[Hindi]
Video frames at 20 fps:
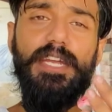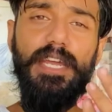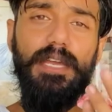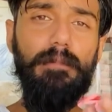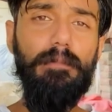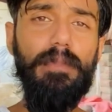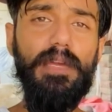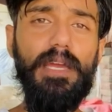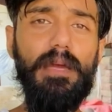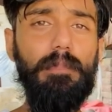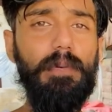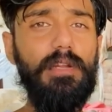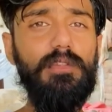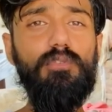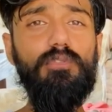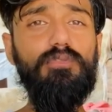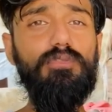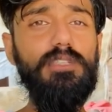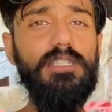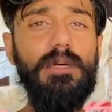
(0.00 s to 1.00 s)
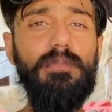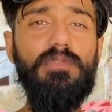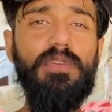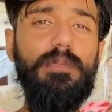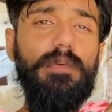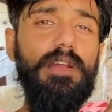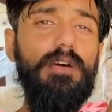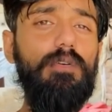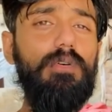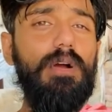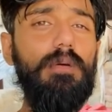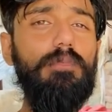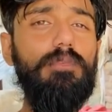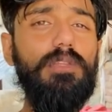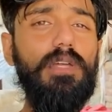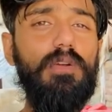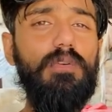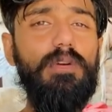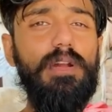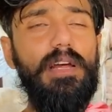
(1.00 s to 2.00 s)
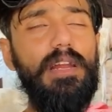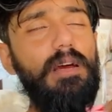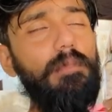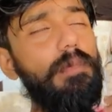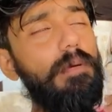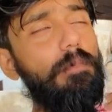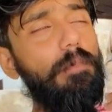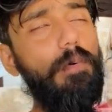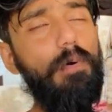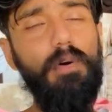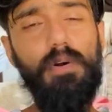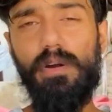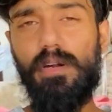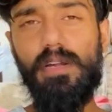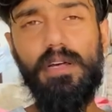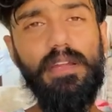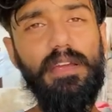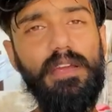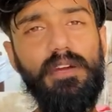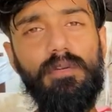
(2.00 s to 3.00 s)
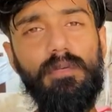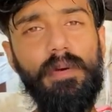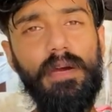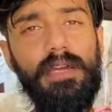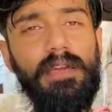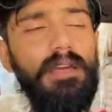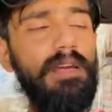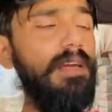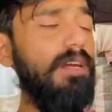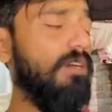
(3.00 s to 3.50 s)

टीम भी है पर दोस्तों जब से मेरा वो कबूतर उड़ाना मैं बहुत डर गया हूँ भाई